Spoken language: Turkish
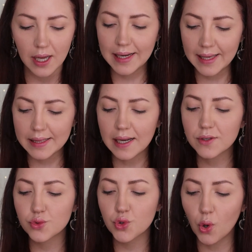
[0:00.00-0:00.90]

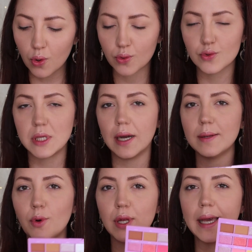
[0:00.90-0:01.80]
Renkler çok
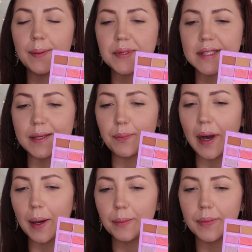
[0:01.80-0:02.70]
güzel. Böyle hepsi
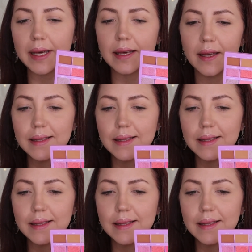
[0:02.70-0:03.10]
pembe,